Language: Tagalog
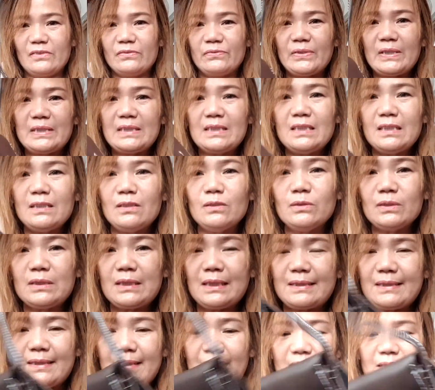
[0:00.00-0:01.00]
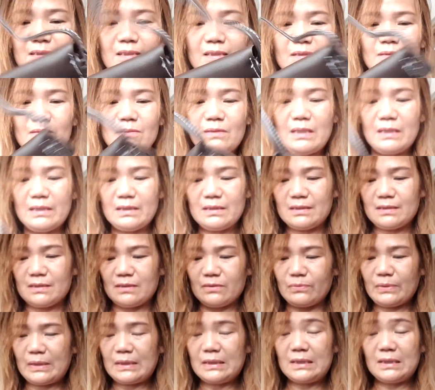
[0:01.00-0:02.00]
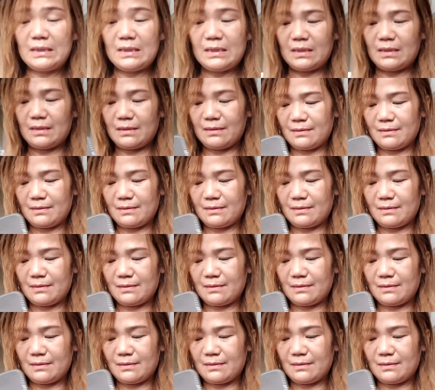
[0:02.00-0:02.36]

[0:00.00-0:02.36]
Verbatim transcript: Fendi yung tatak nito guys, Fendi.